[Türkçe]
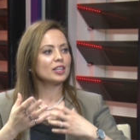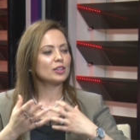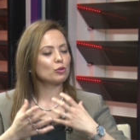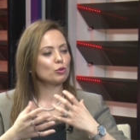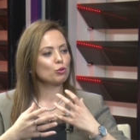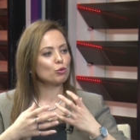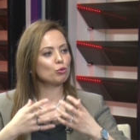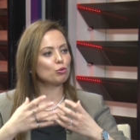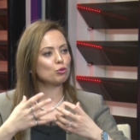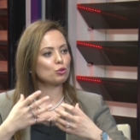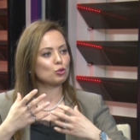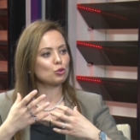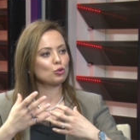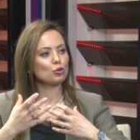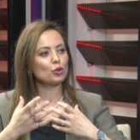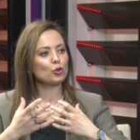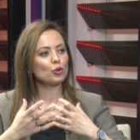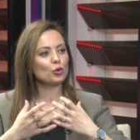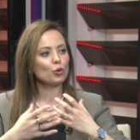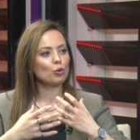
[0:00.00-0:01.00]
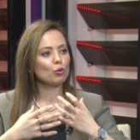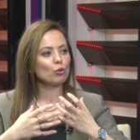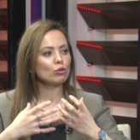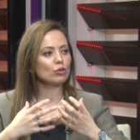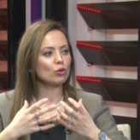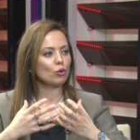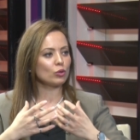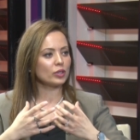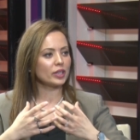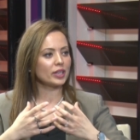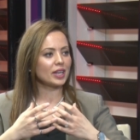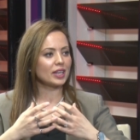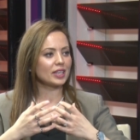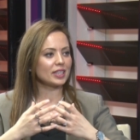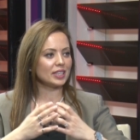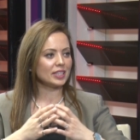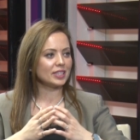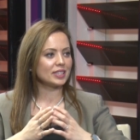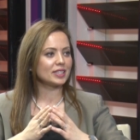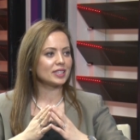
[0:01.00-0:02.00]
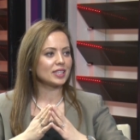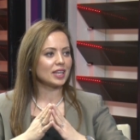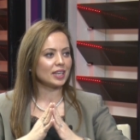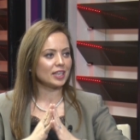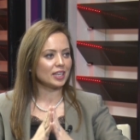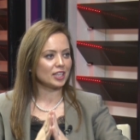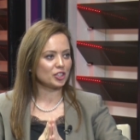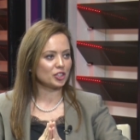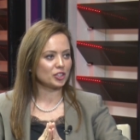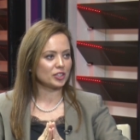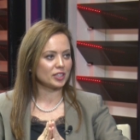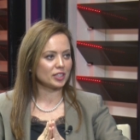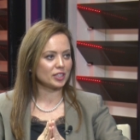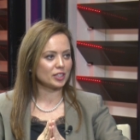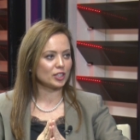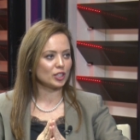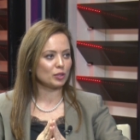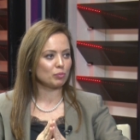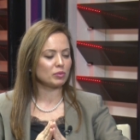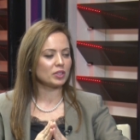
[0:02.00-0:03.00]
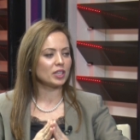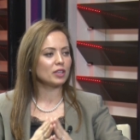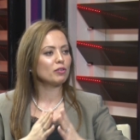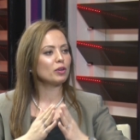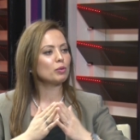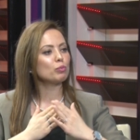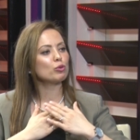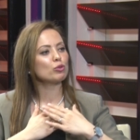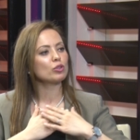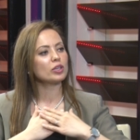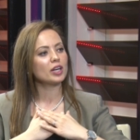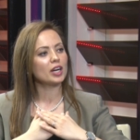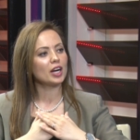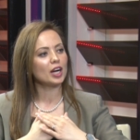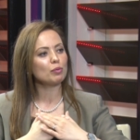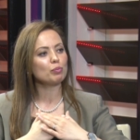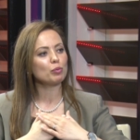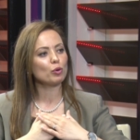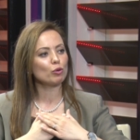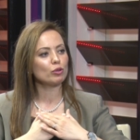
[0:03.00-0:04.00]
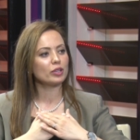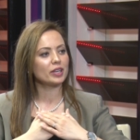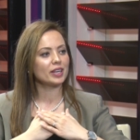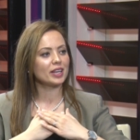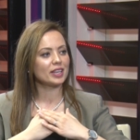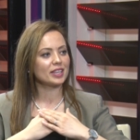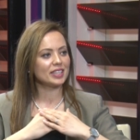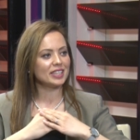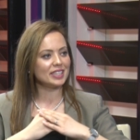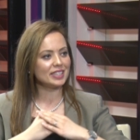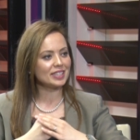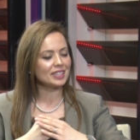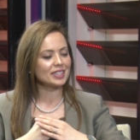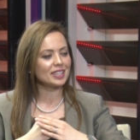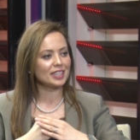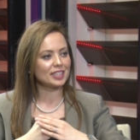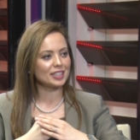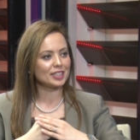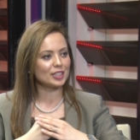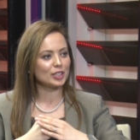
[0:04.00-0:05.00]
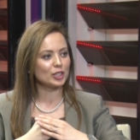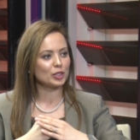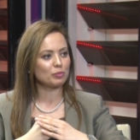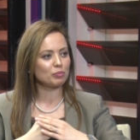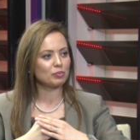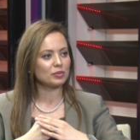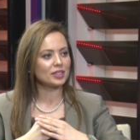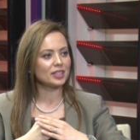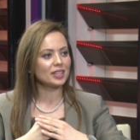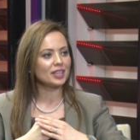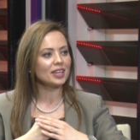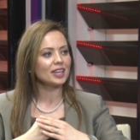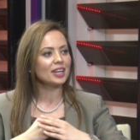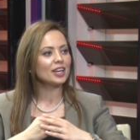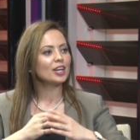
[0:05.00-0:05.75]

duygusunu yoğun olarak içselleştirdiğimde ve bunu kalp olarak hissettiğimde